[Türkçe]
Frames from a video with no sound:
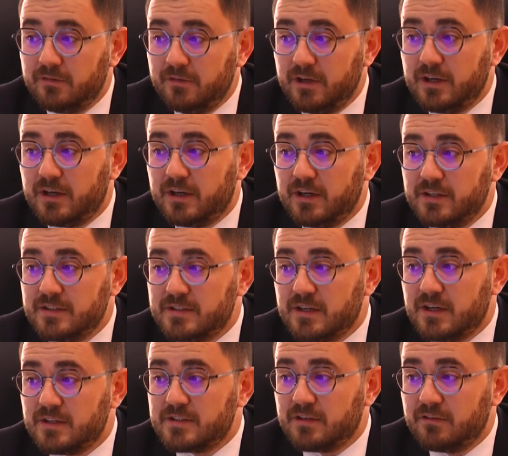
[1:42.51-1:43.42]
veya
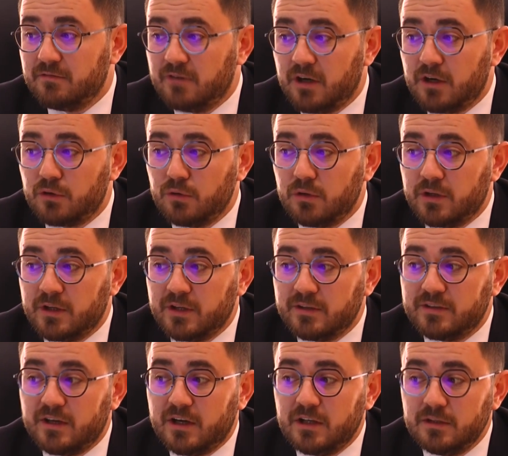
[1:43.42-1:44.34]
esasen var olan
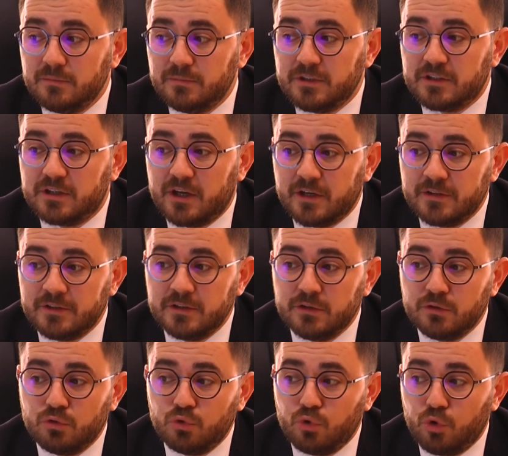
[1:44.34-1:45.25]
hatalı bir
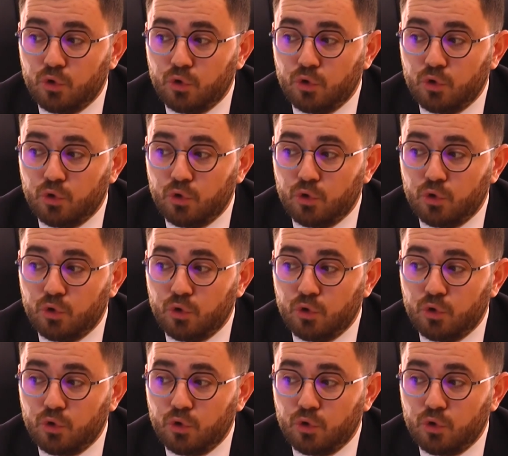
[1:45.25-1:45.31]
kanıyı